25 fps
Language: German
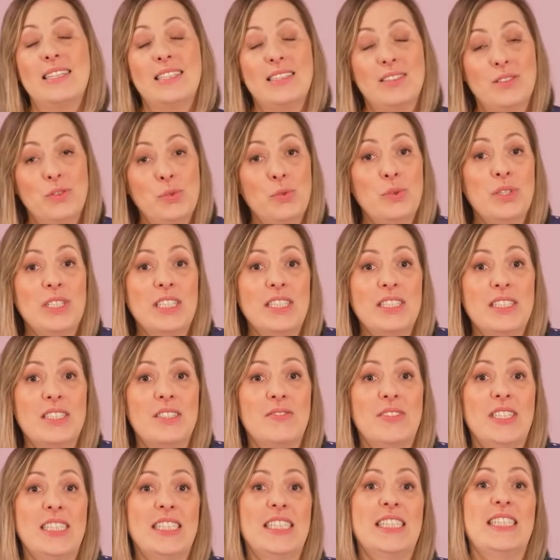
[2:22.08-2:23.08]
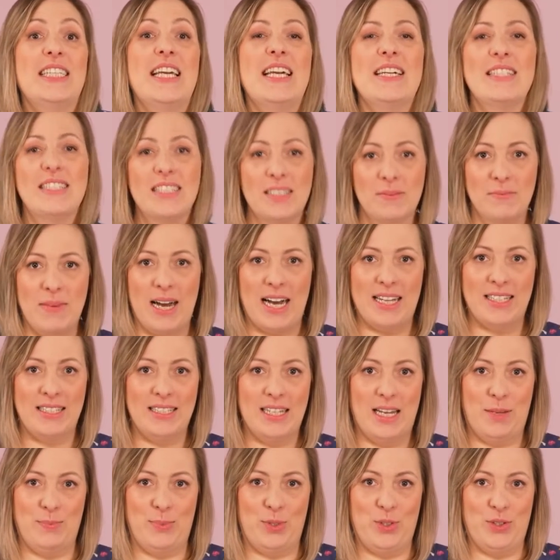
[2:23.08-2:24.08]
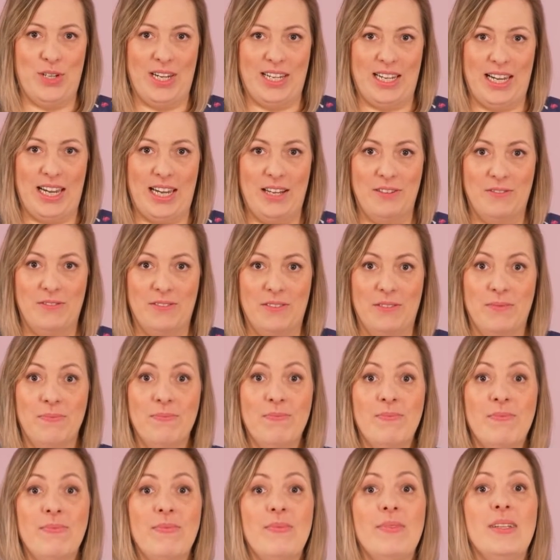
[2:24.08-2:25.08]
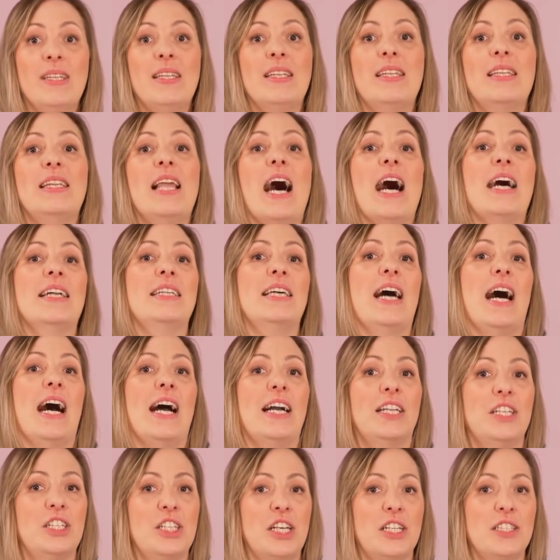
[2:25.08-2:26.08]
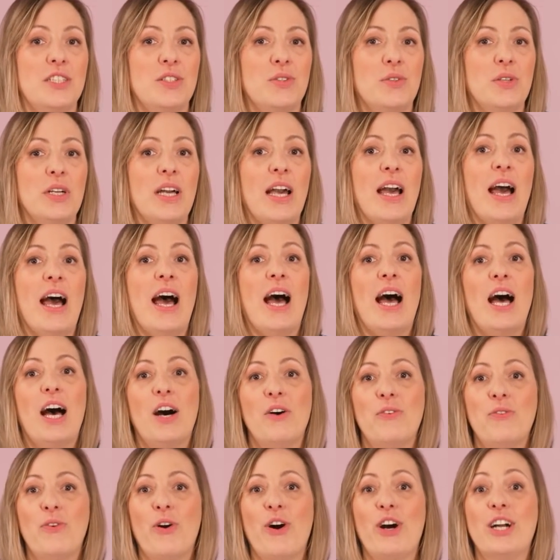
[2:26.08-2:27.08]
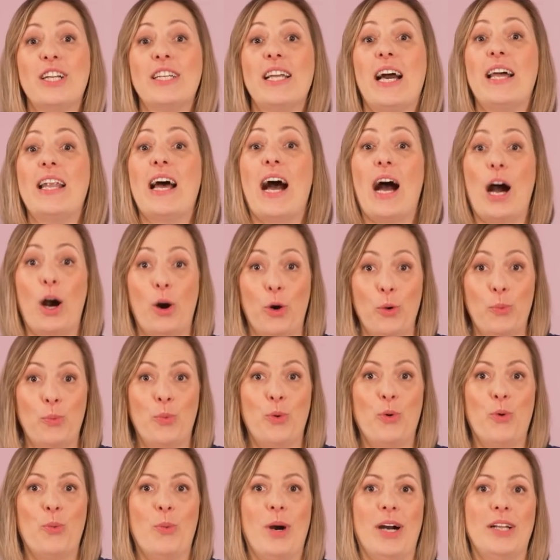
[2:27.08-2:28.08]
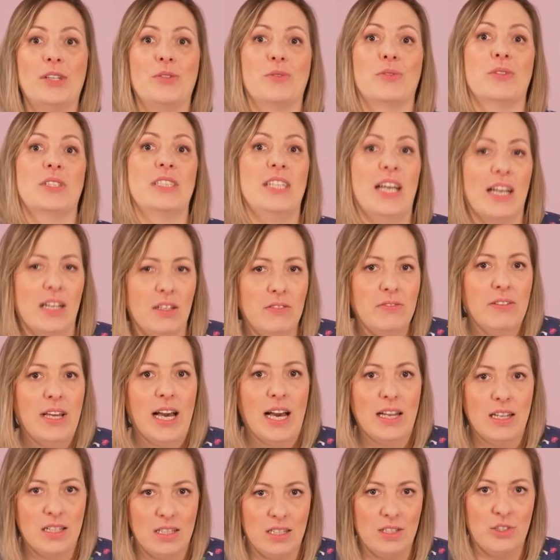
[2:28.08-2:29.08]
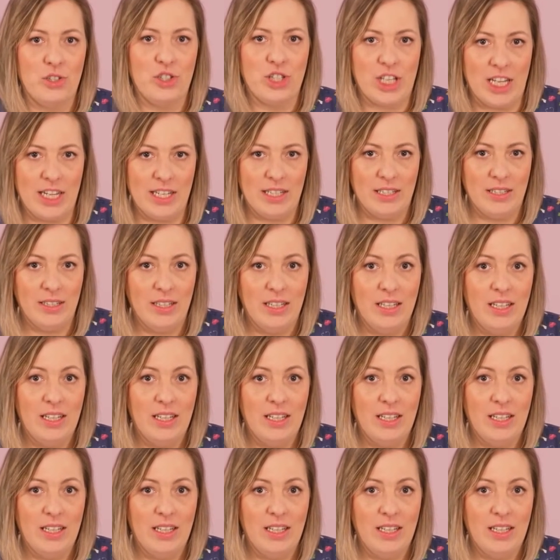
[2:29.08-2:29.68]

Nun ist es wichtig, erste Maßnahmen zu ergreifen. Nach der Einschätzung erfolgt eine Hautbeobachtung der gefährdeten Stellen.